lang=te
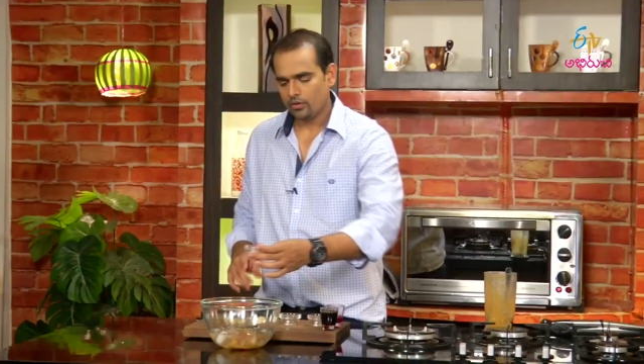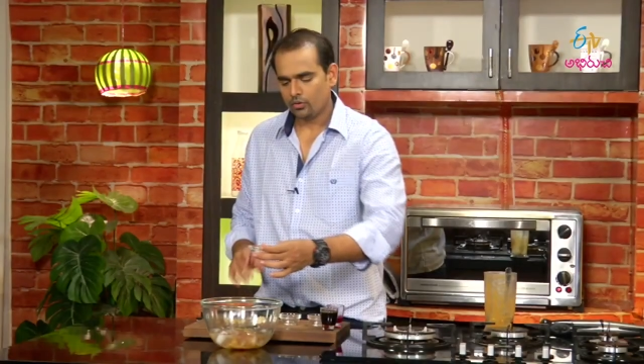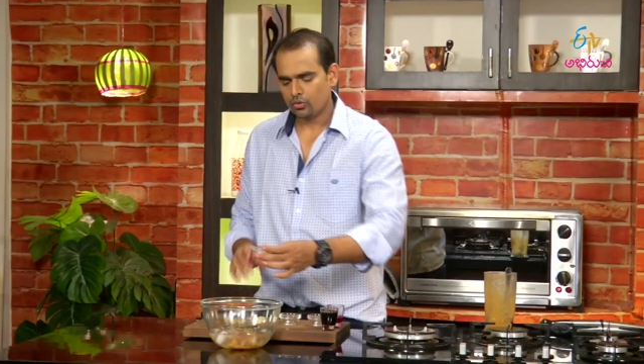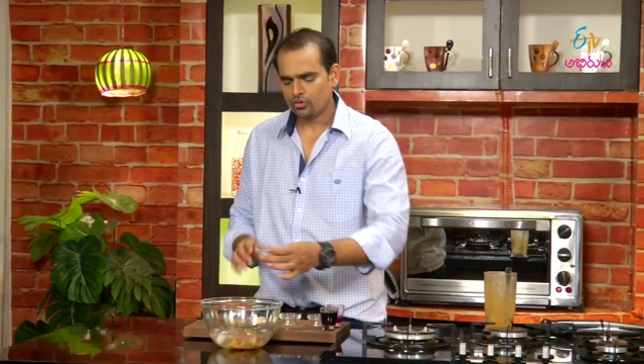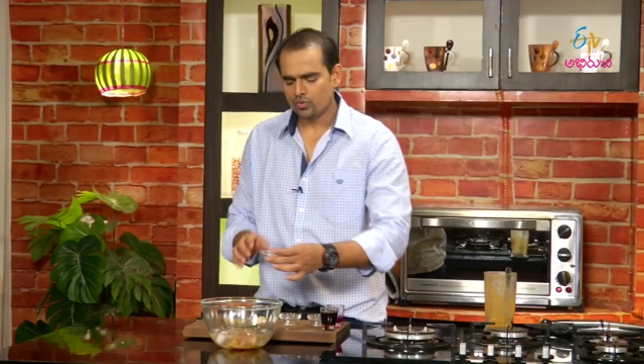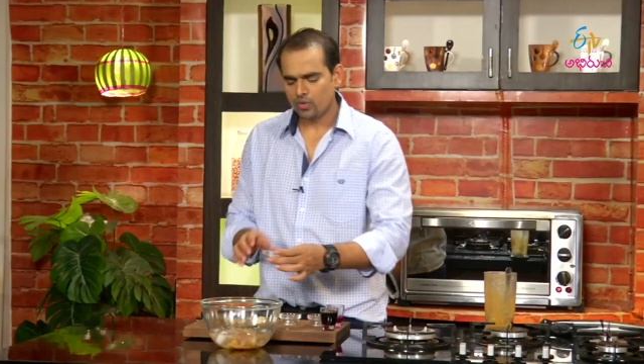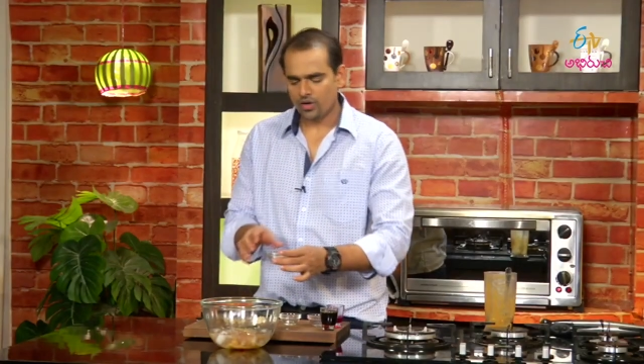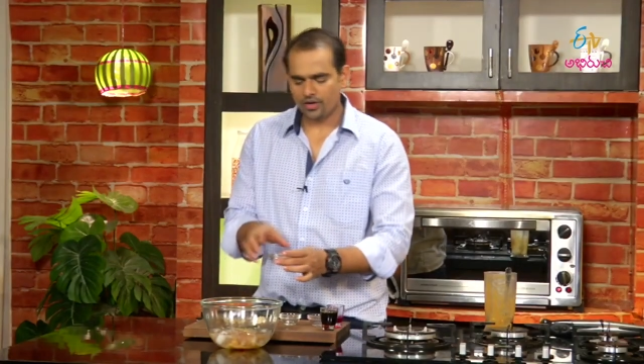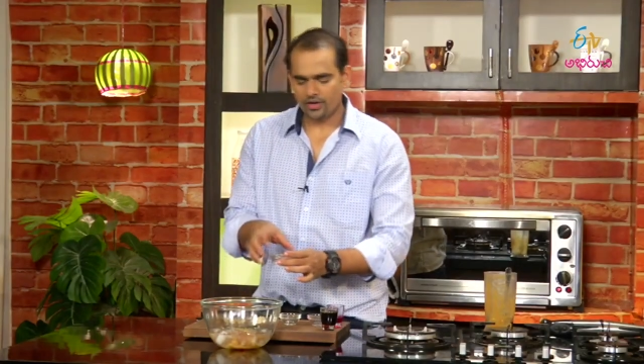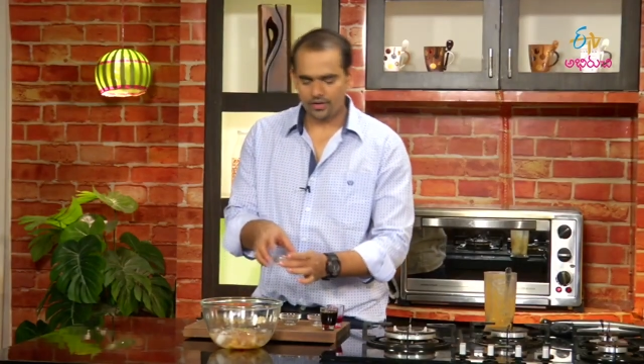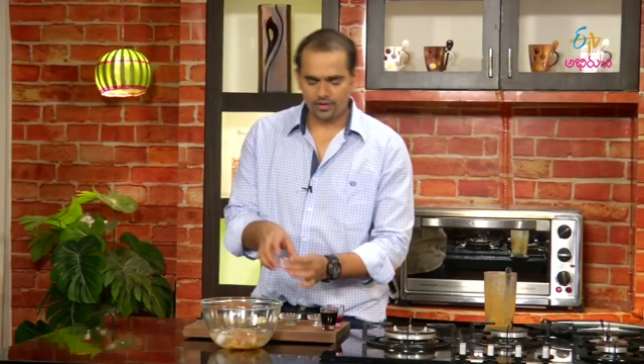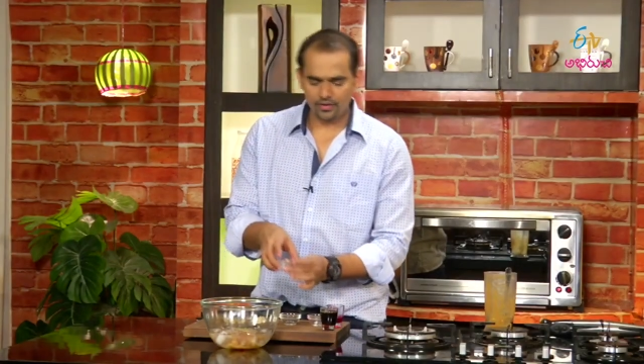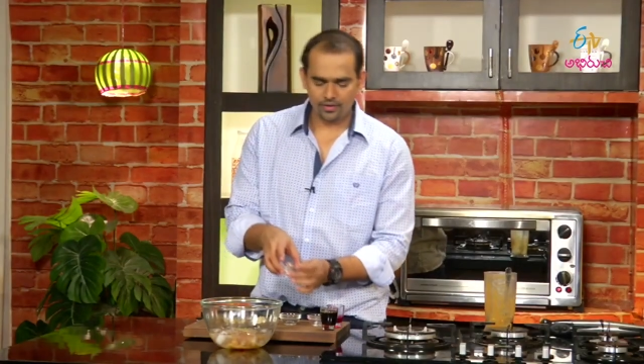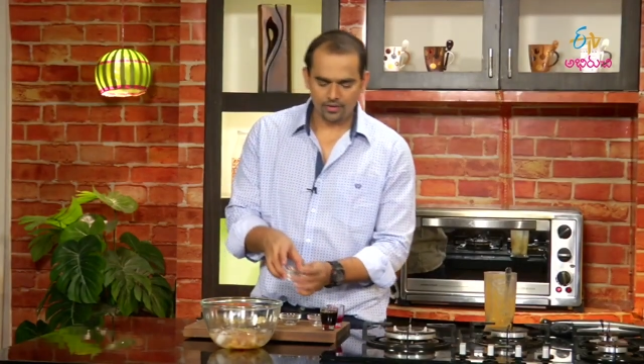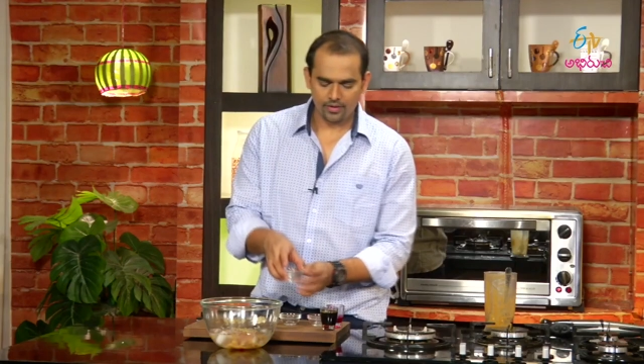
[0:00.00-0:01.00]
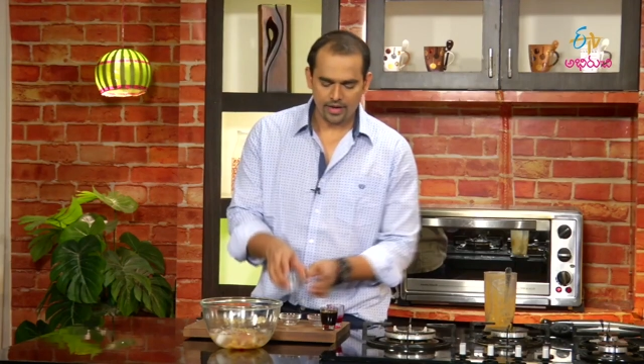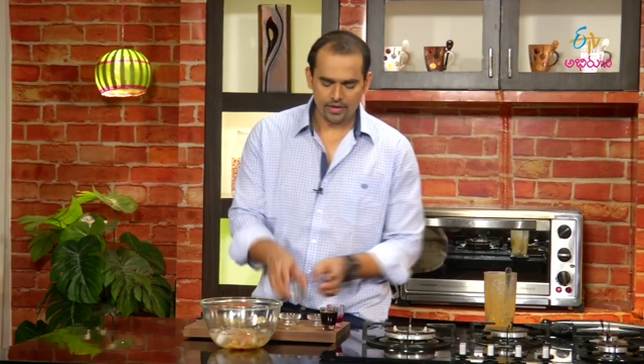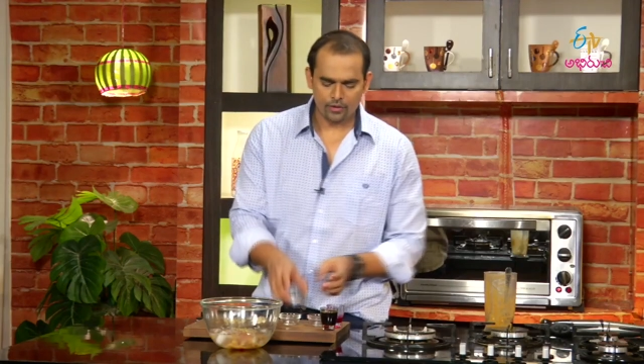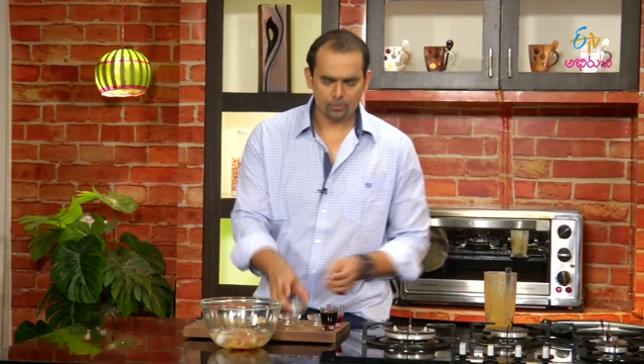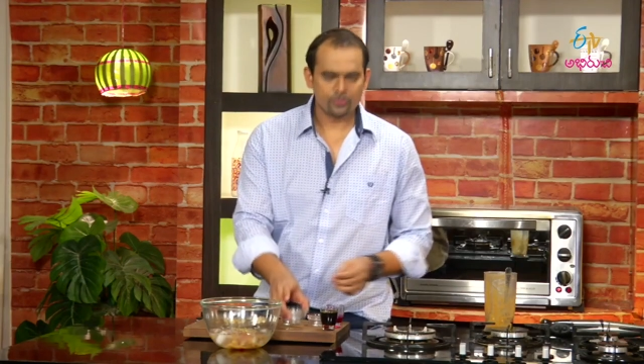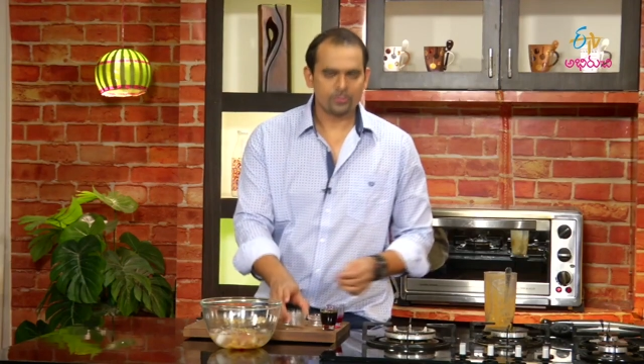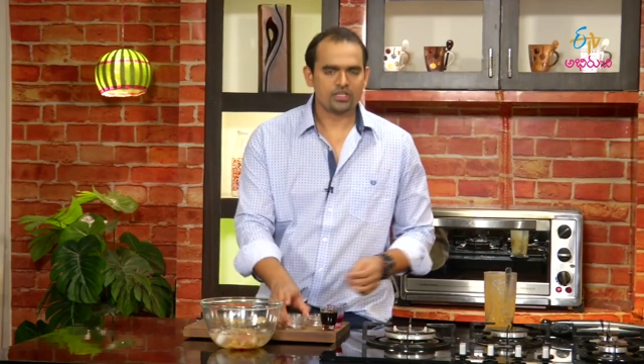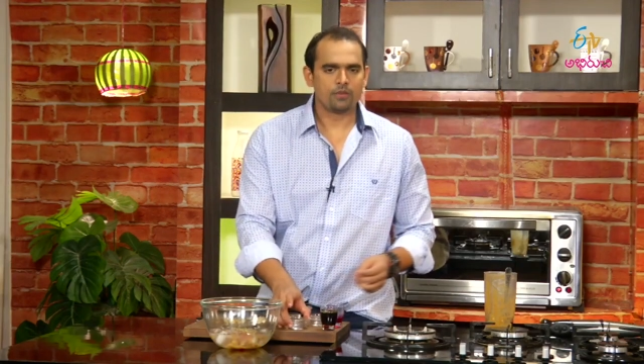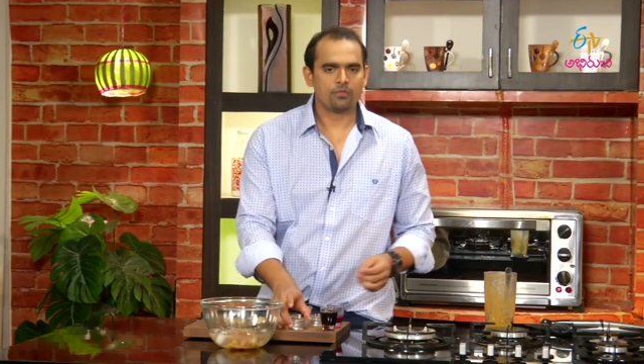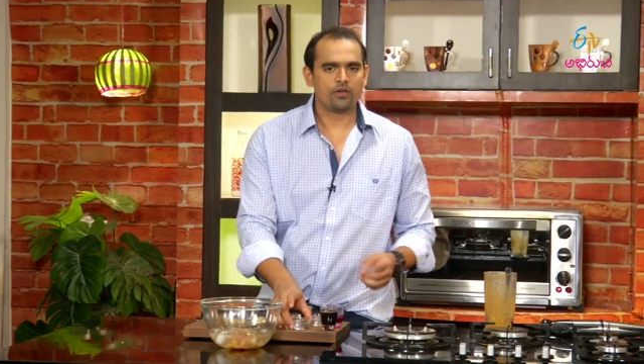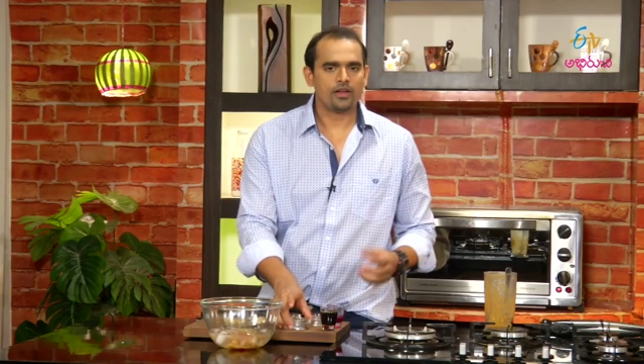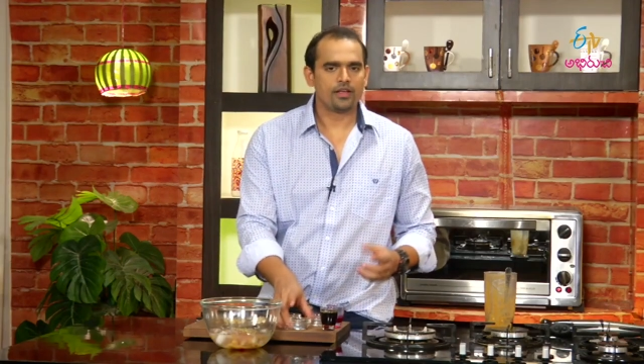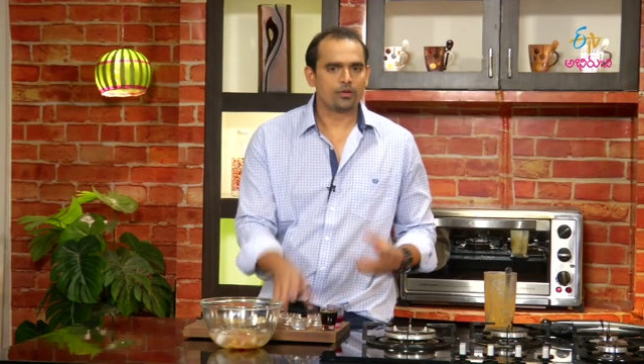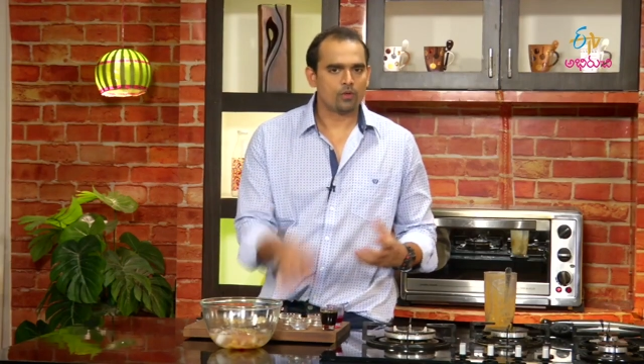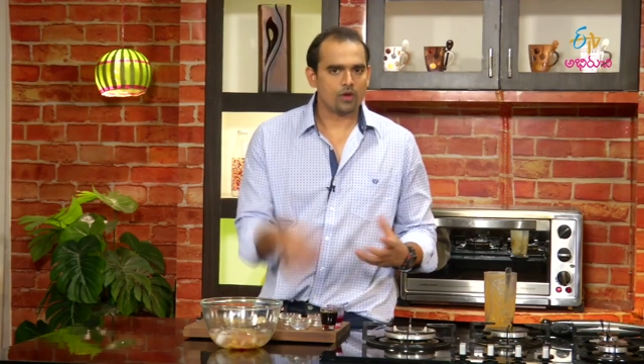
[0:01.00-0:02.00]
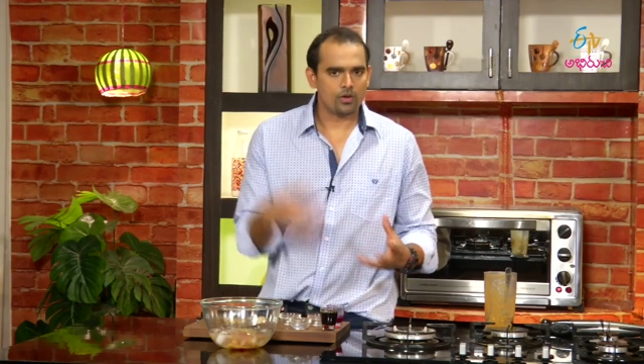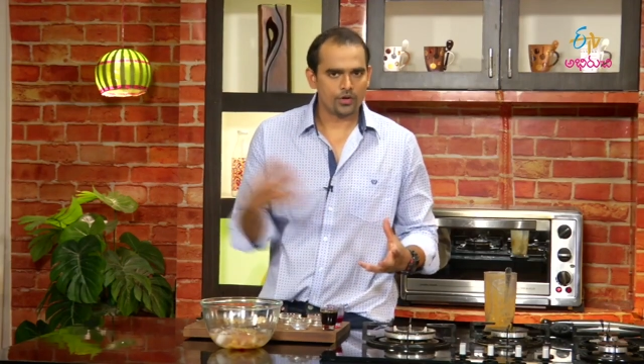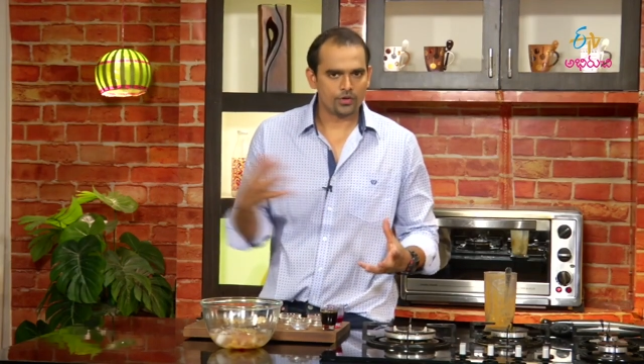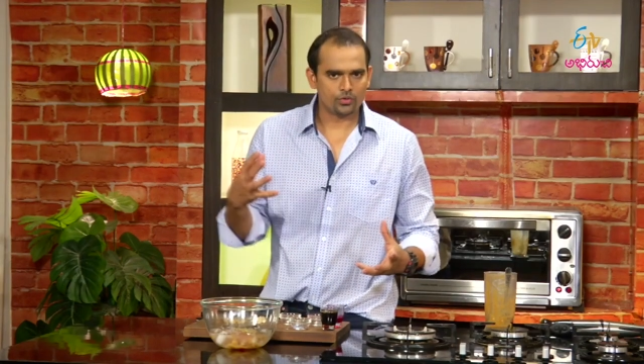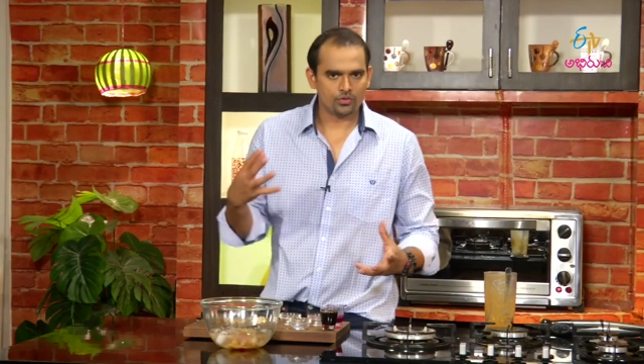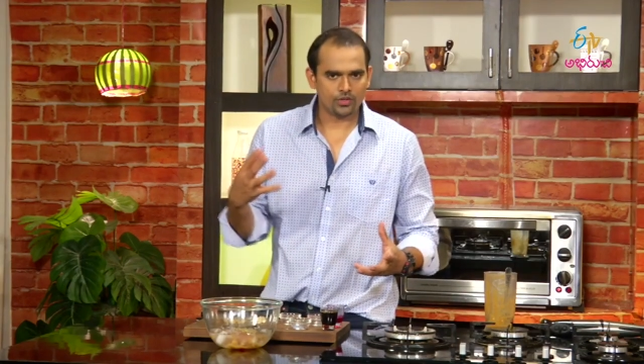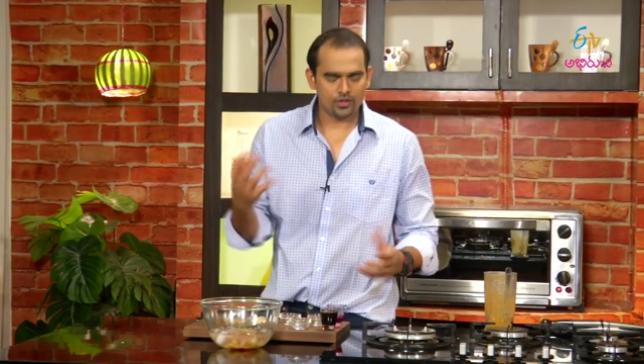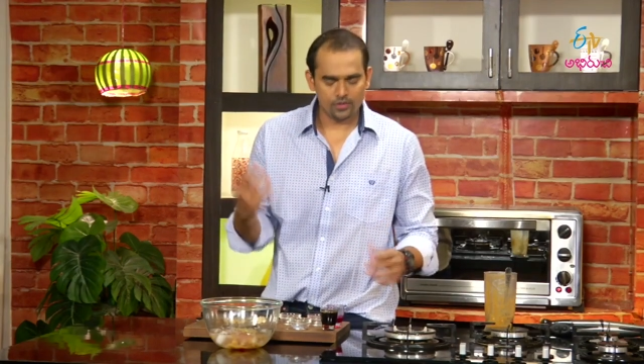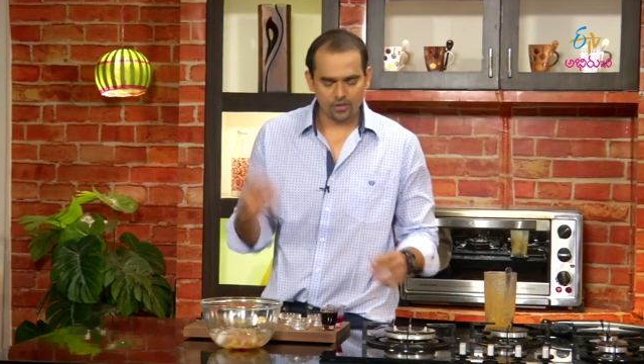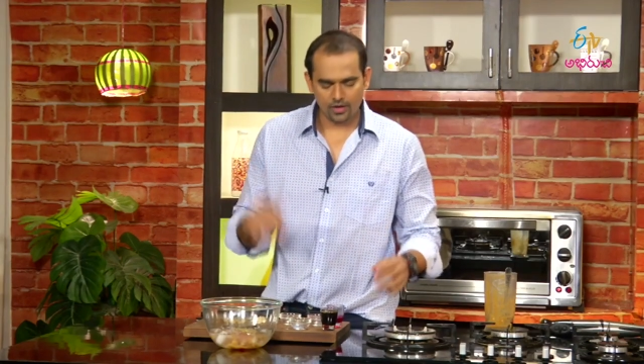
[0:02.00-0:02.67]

రోజ్ వాటర్ అండ్ రోజ్ సిరప్ వాళ్ళు ఎక్కువగా వాడుతుంటారు